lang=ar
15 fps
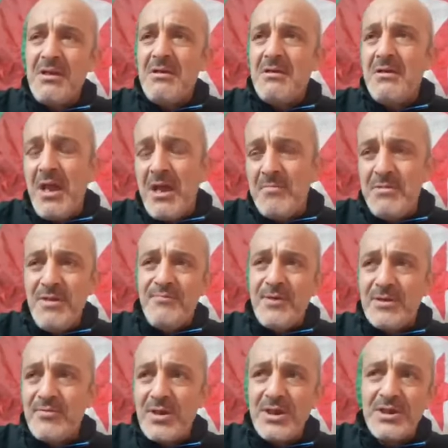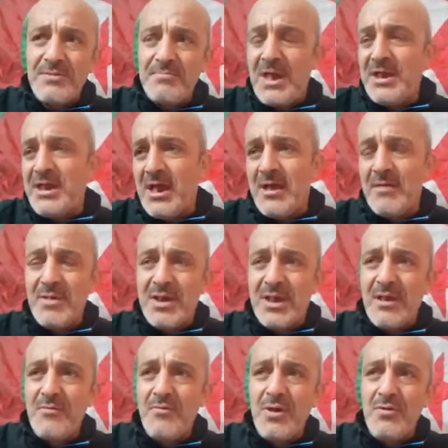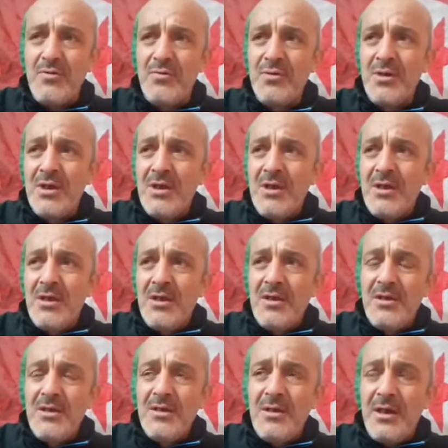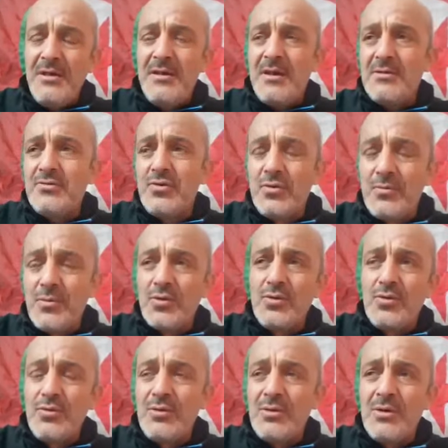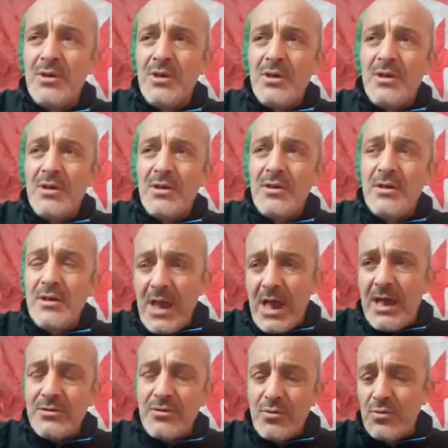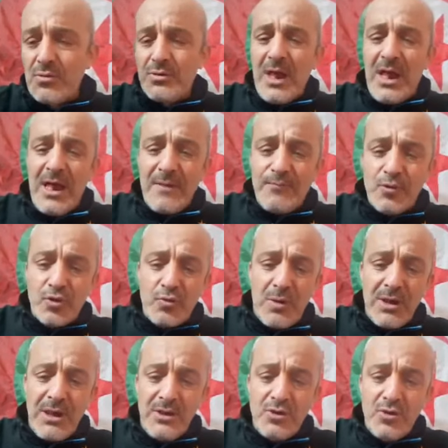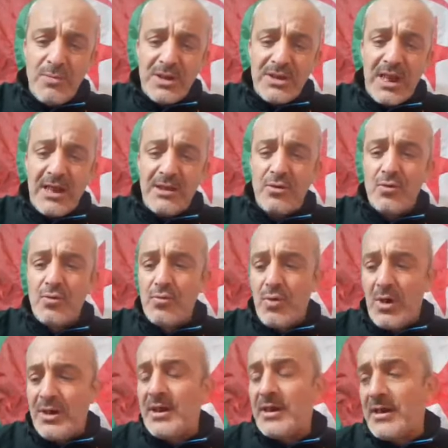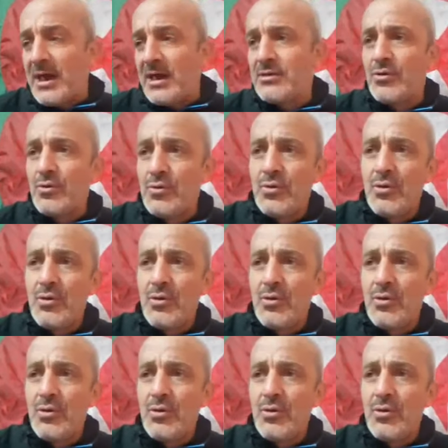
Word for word: العام اللي فات فين سمعناها ما كان والو آه، حنا ندوموندو نهضروا نعرفوا صوالح نتوما تهضروا وحنا نهضروا